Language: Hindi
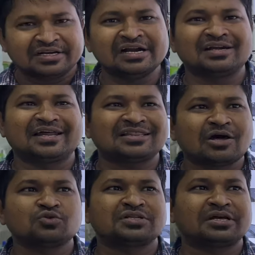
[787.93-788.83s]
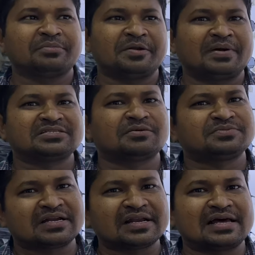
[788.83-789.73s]
टिल टेन थाउजेंड तक मेरे पास सब
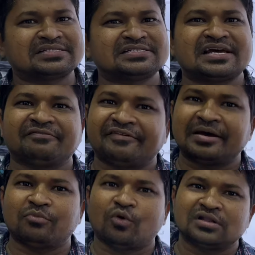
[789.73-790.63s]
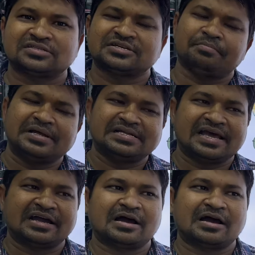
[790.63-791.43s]
सनग्लासेस एंड फ्रेम ऑल सब मिल जाएगा